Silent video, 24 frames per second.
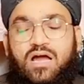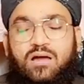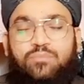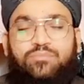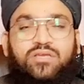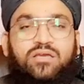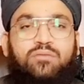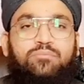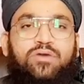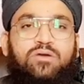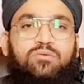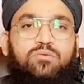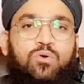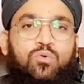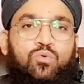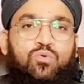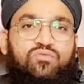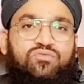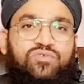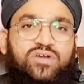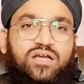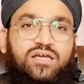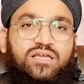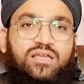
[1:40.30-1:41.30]
अब ये
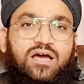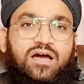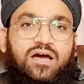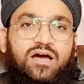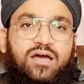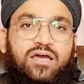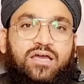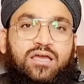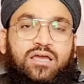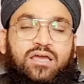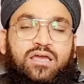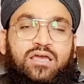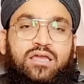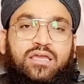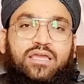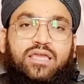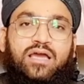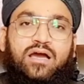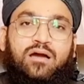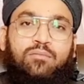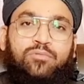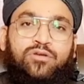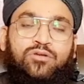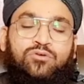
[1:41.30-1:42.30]
बेवकूफ़ कह रहा है कि
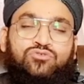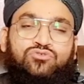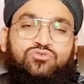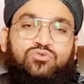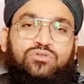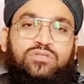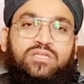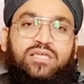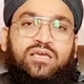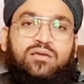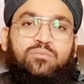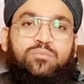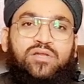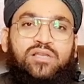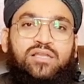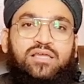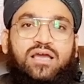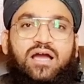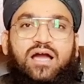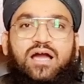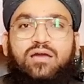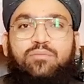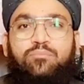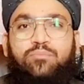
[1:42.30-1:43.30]
हमने उसको देख भी
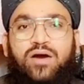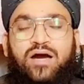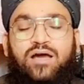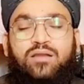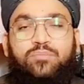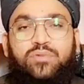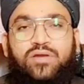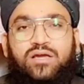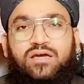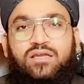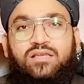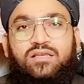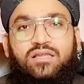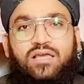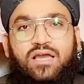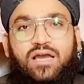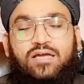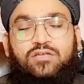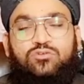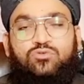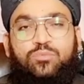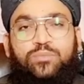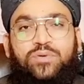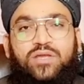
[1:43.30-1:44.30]
लिया है पार भी कर लिया
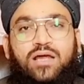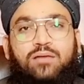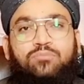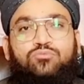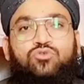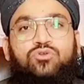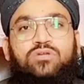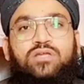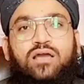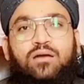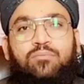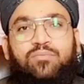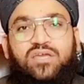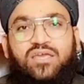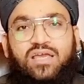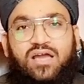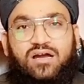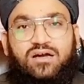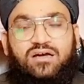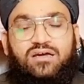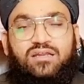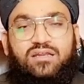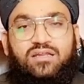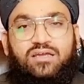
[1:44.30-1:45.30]
है तो फिर आप दुनिया में क्या
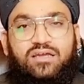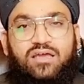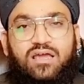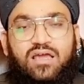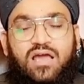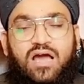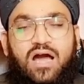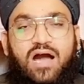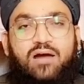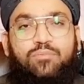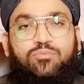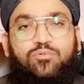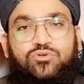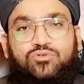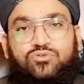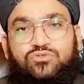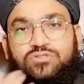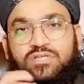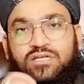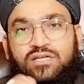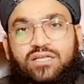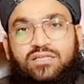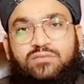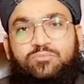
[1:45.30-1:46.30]
कर रहे हैं आपको तो
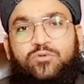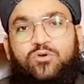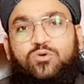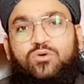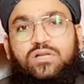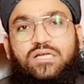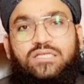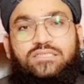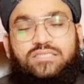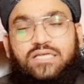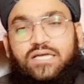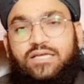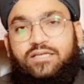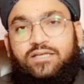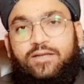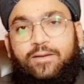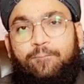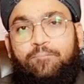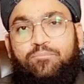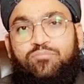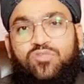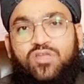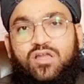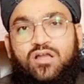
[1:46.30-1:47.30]
जन्नत में होना चाहिए
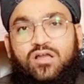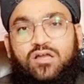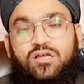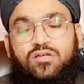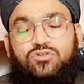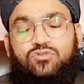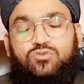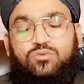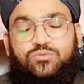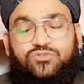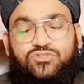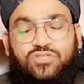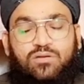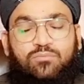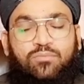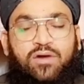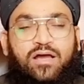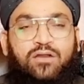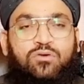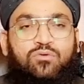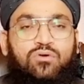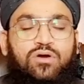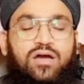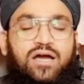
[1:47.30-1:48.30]
तो
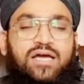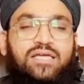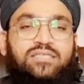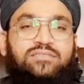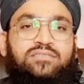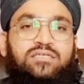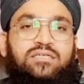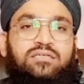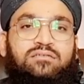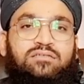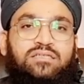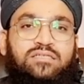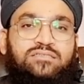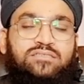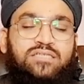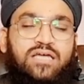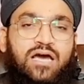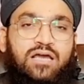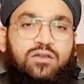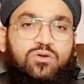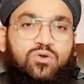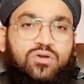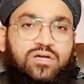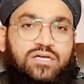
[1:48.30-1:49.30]
मुसलमानों ऐसे
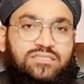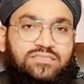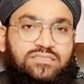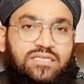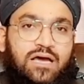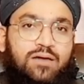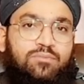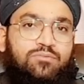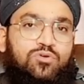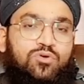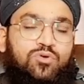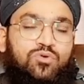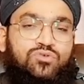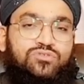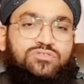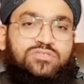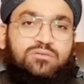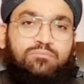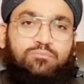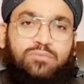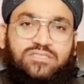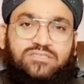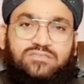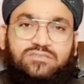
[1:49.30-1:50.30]
दज्जाल और कजाब लोगों
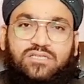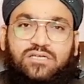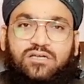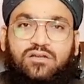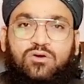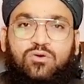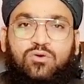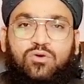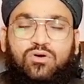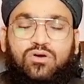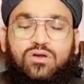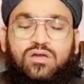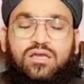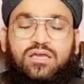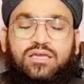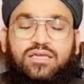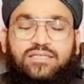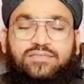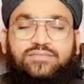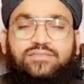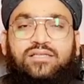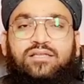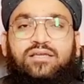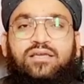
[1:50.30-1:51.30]
से बचते रहो
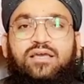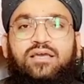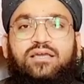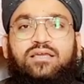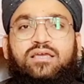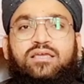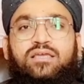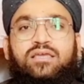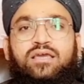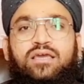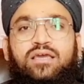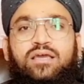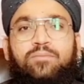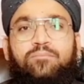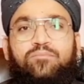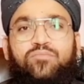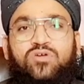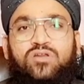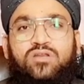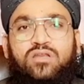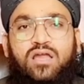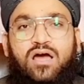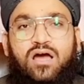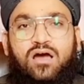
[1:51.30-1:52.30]
इसलिए कि ये
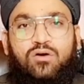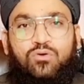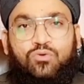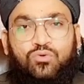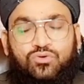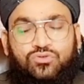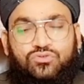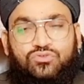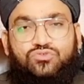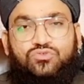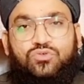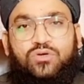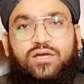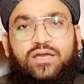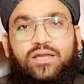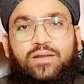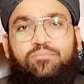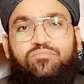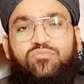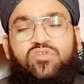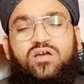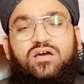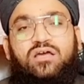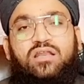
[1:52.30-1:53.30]
ना खुद जो है
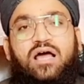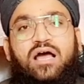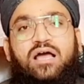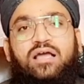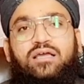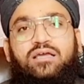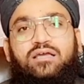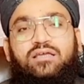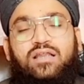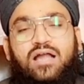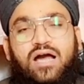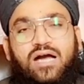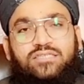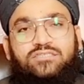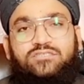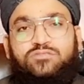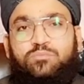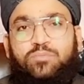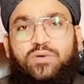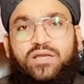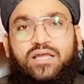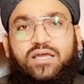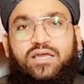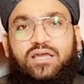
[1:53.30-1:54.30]
राह रास्त
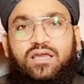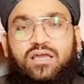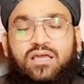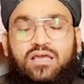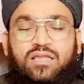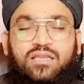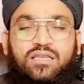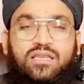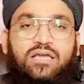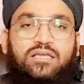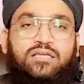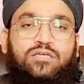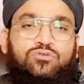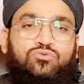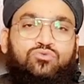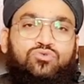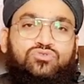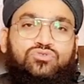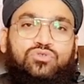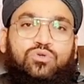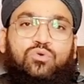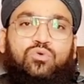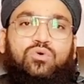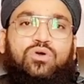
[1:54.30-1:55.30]
पर हैं ना ये
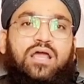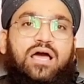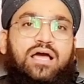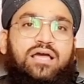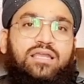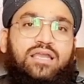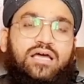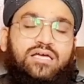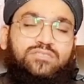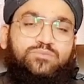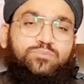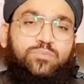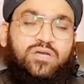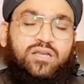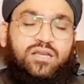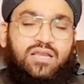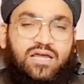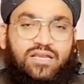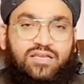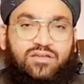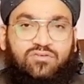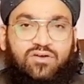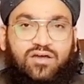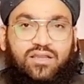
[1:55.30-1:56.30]
दूसरों को राह रास्त पर
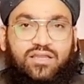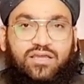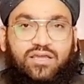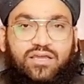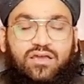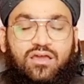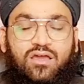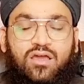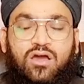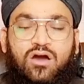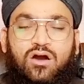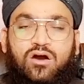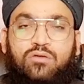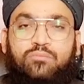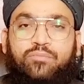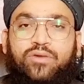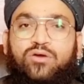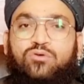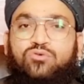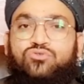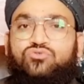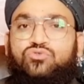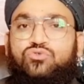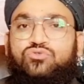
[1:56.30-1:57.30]
लाने वाले हैं और मैं
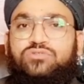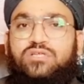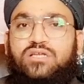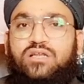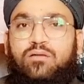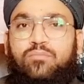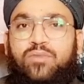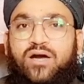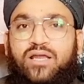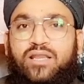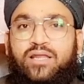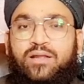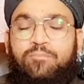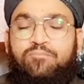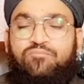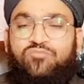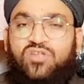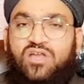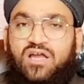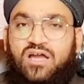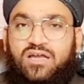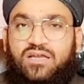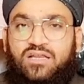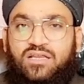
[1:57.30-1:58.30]
खसूस हमारे
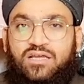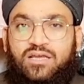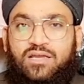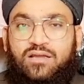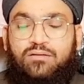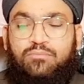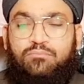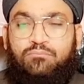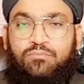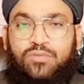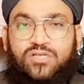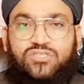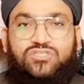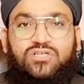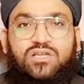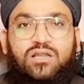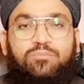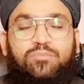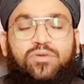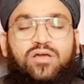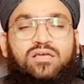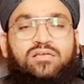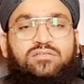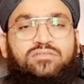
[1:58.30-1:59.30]
अहले
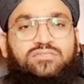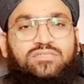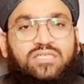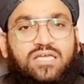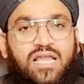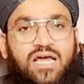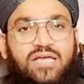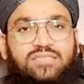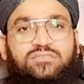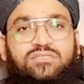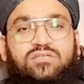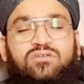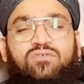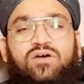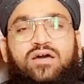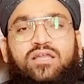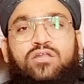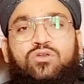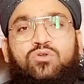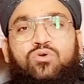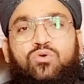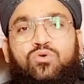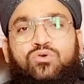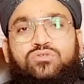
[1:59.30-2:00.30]
मशरफ़ सलासिल
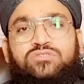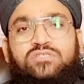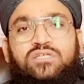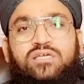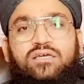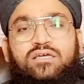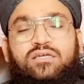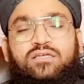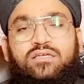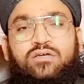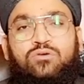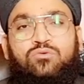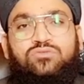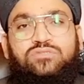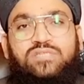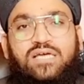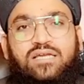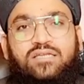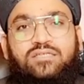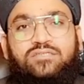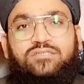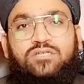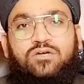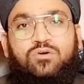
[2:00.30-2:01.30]
वाले लोगों से ये
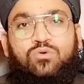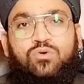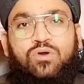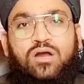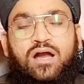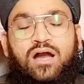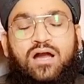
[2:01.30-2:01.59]
गुजारिश करूँगा